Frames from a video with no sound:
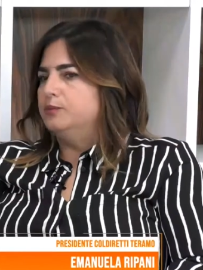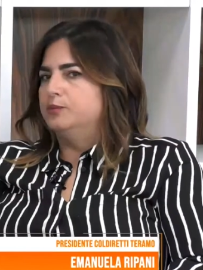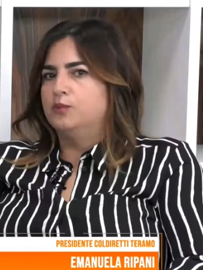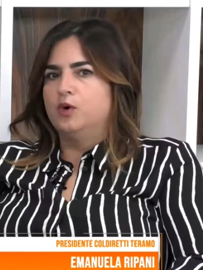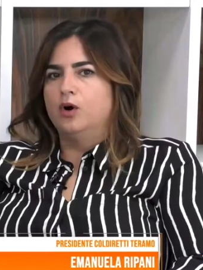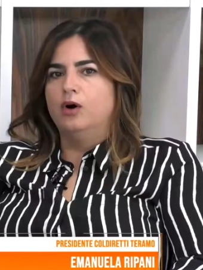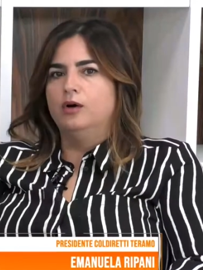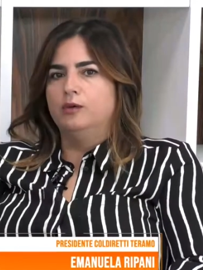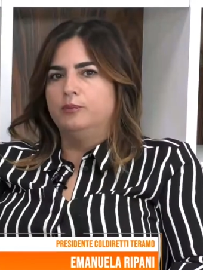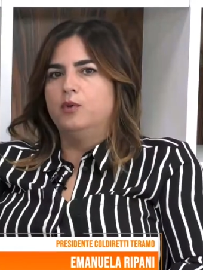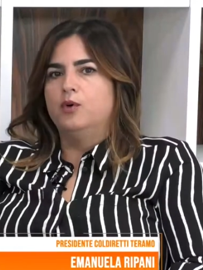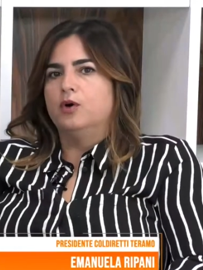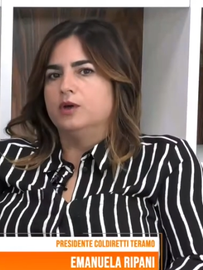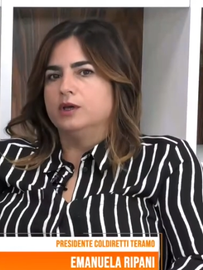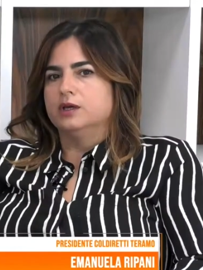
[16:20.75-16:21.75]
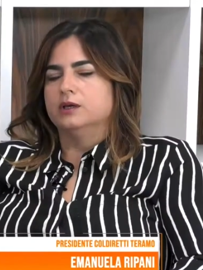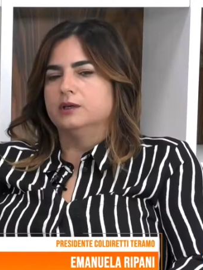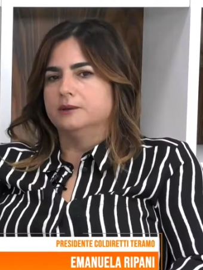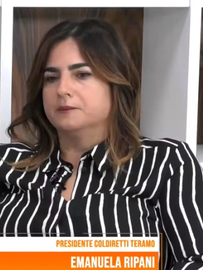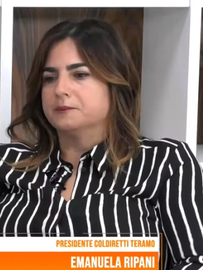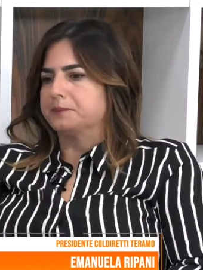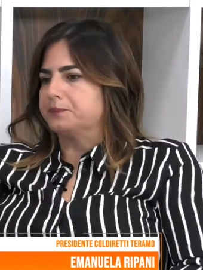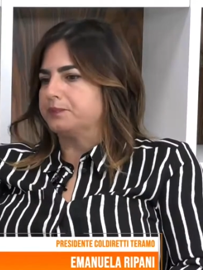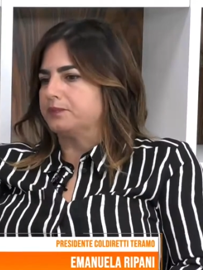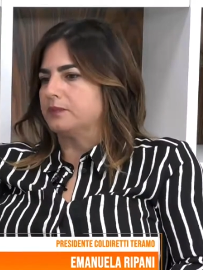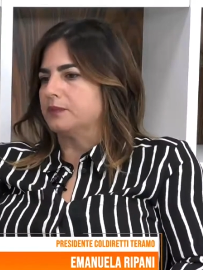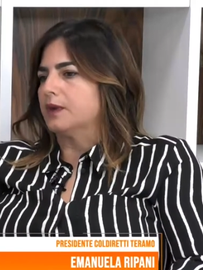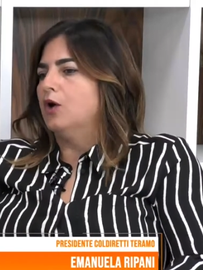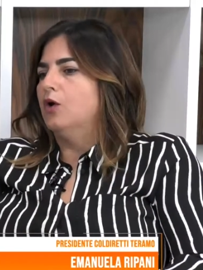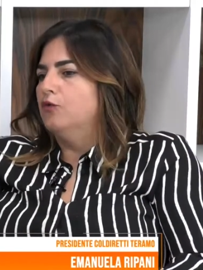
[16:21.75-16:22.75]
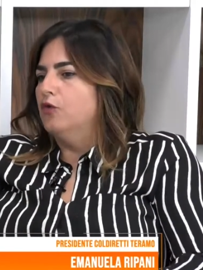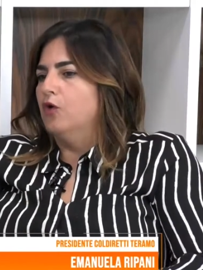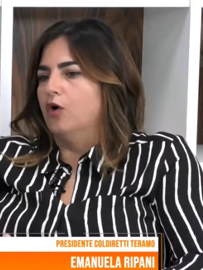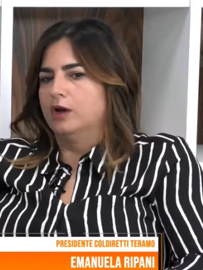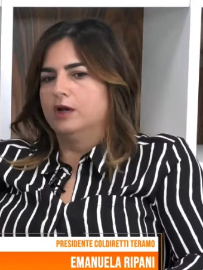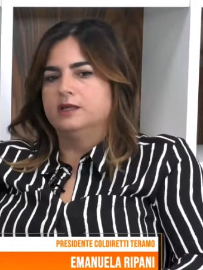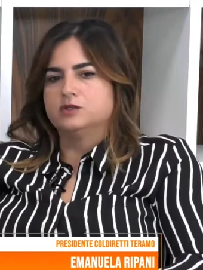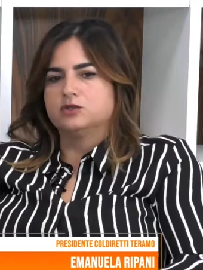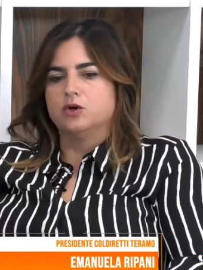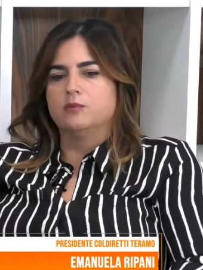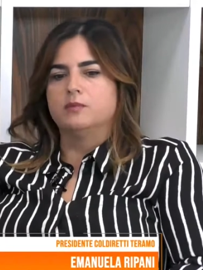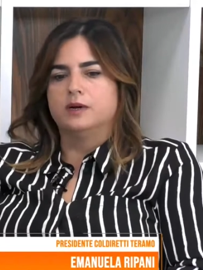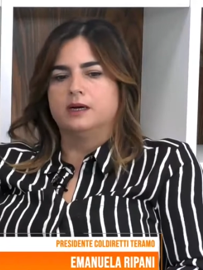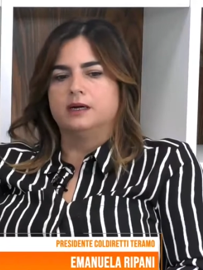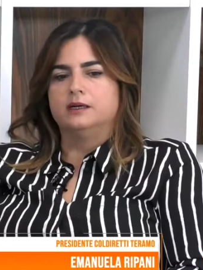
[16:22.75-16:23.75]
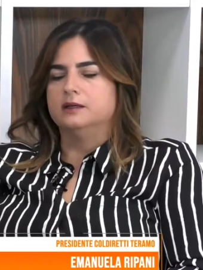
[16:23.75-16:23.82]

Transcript: può poi ehm, o vuole insomma,